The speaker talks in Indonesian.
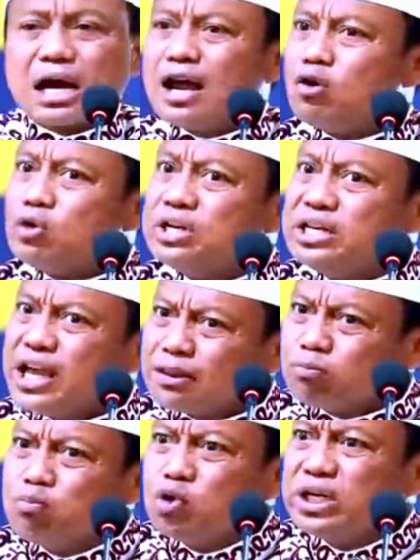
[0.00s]
Kalau
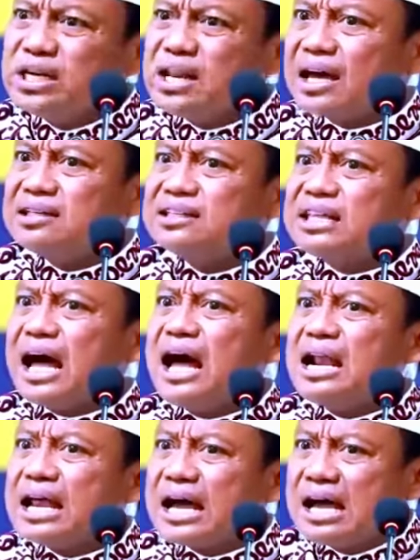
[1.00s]
niatmu lillahi
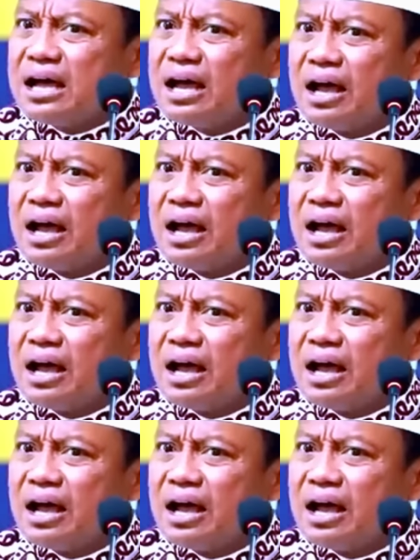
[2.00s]
ta'ala,